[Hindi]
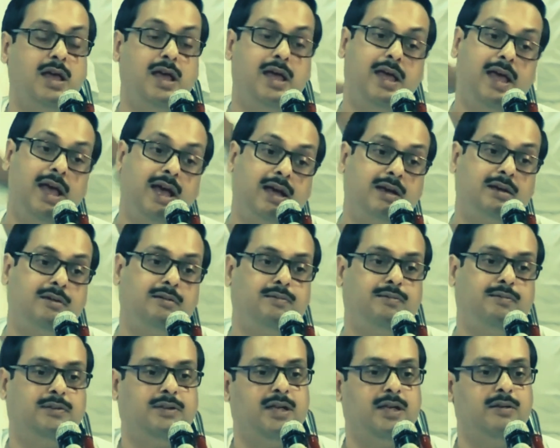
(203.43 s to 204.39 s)
एक
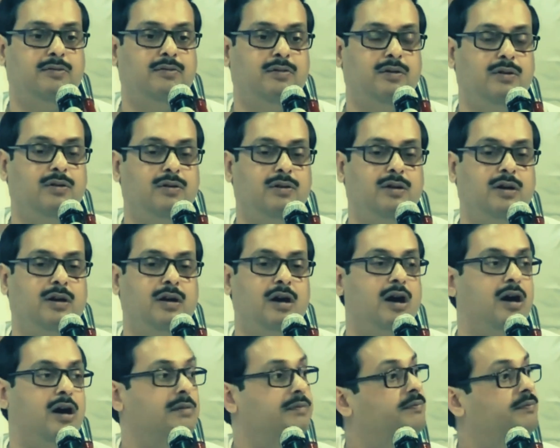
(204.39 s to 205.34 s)
थे वो
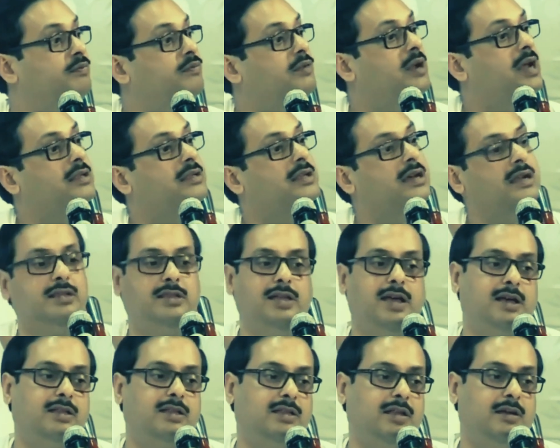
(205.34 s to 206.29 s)
और पूरा धरती
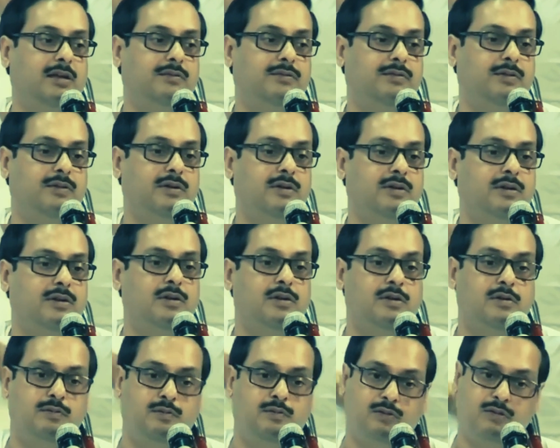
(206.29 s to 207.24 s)
एक तरफ
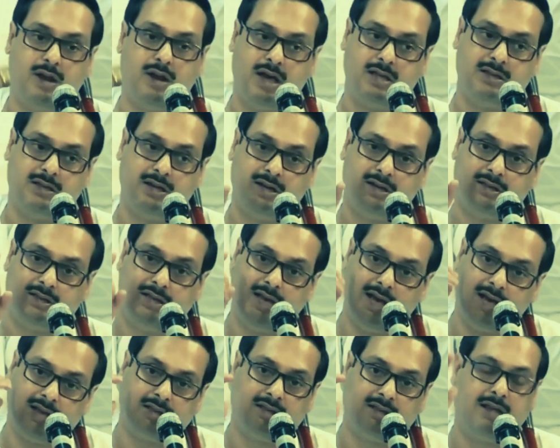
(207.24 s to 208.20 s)
पूरा धरती
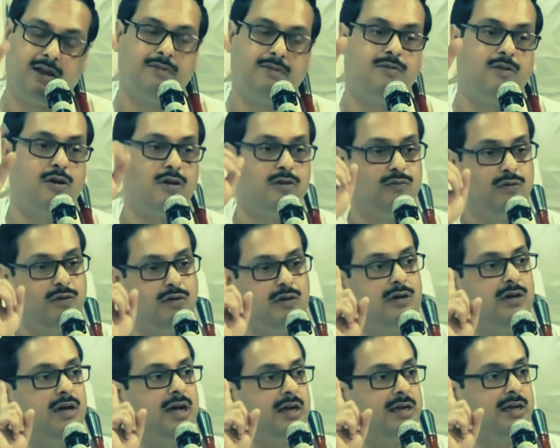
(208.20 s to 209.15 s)
एक तरफ और वो
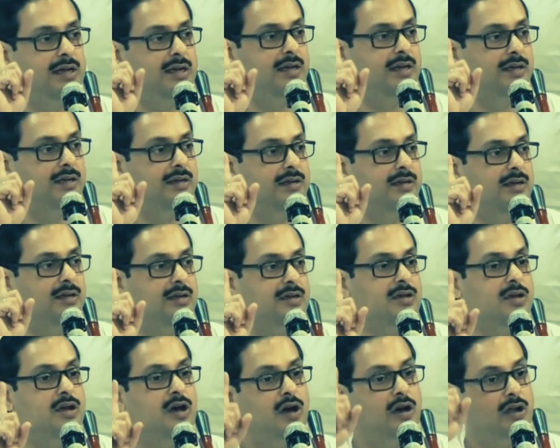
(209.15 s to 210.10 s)
अकेले
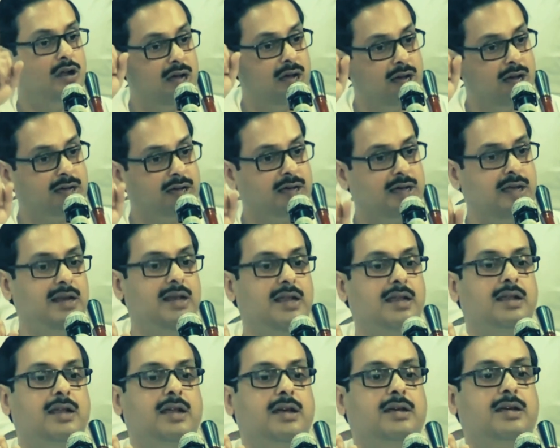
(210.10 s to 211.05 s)
और अकेले
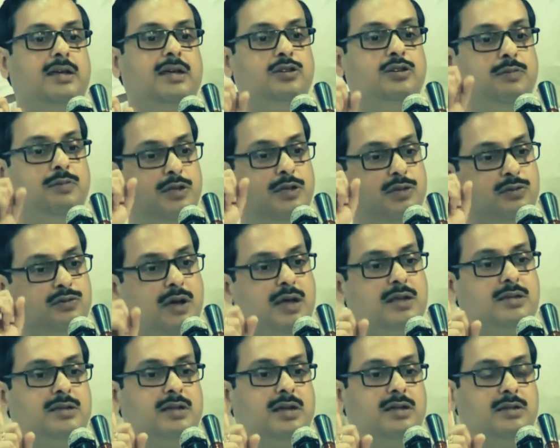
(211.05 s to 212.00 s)
रह के जो
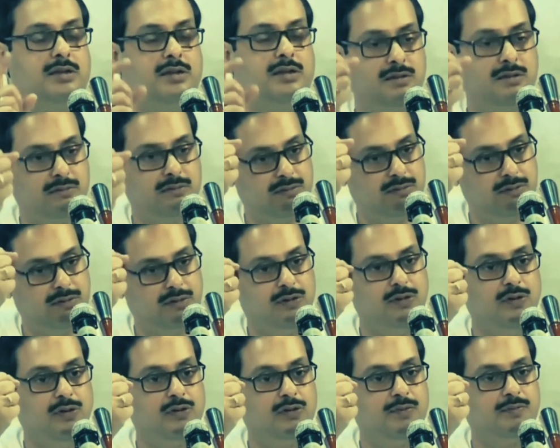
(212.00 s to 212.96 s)
विश्वास का
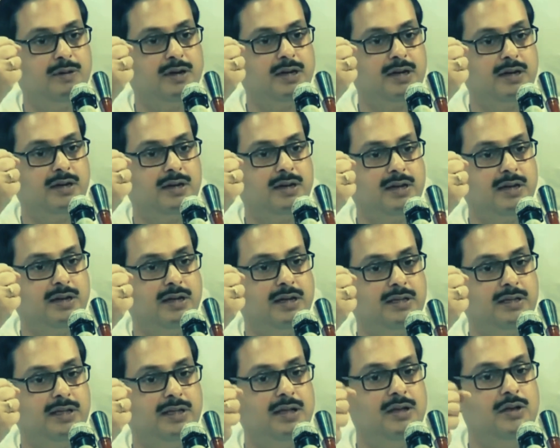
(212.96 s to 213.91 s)
डोर पकड़ के
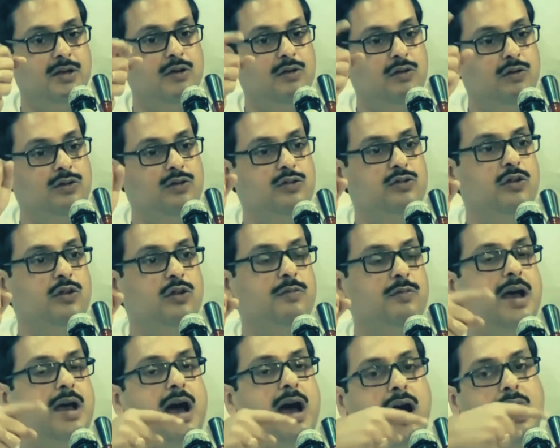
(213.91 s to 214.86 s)
रखे थे उस डोर
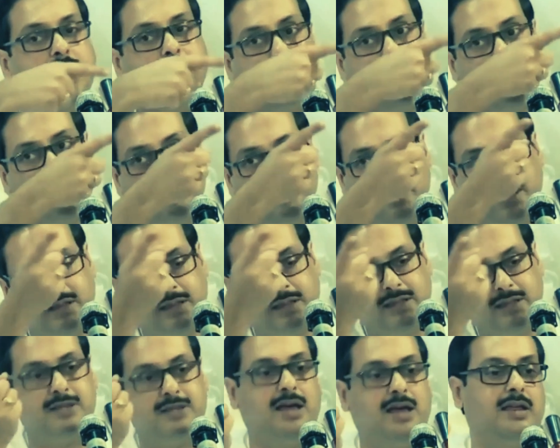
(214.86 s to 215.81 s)
में आज हम
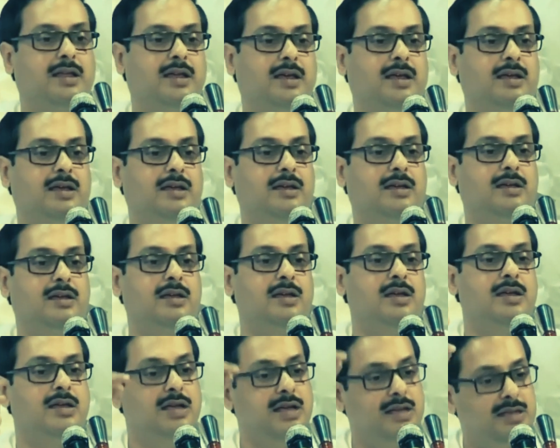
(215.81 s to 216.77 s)
इतने सारे हैं
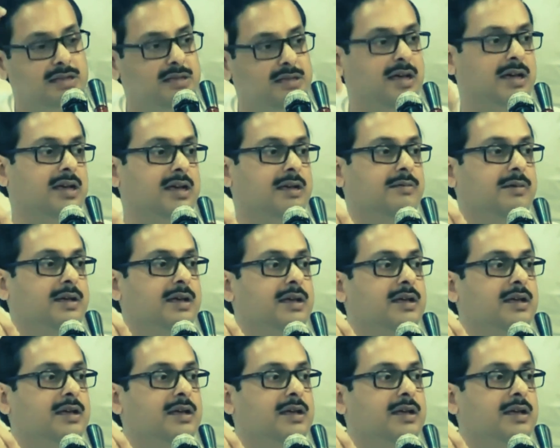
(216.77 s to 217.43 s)
इस नगर में